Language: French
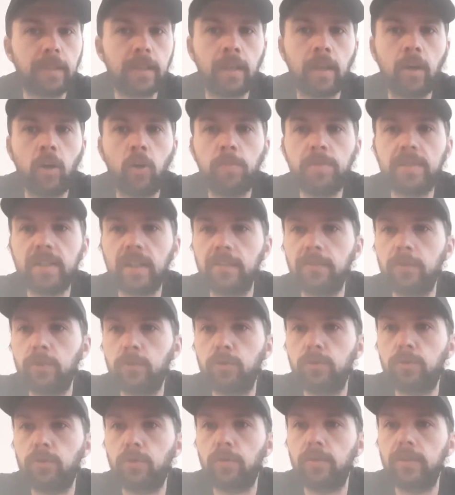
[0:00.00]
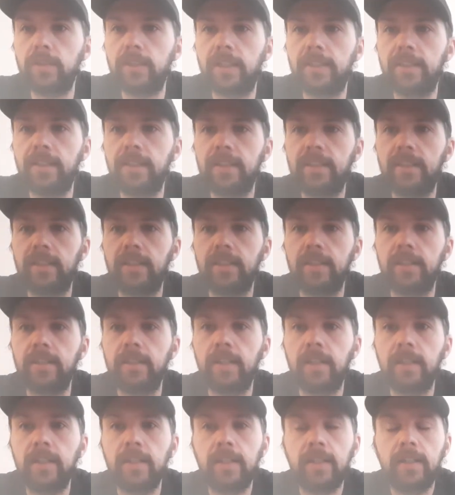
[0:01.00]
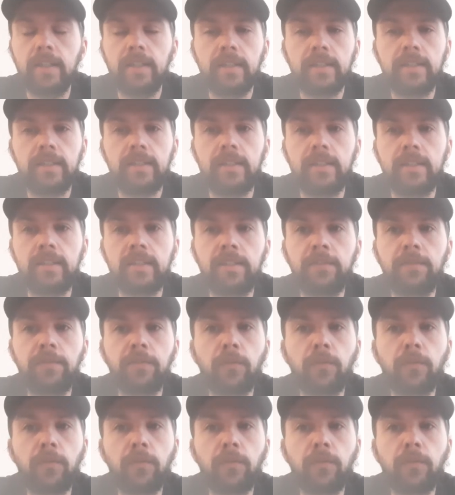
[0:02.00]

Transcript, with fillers: à observer tout au long de l'année qui, qui,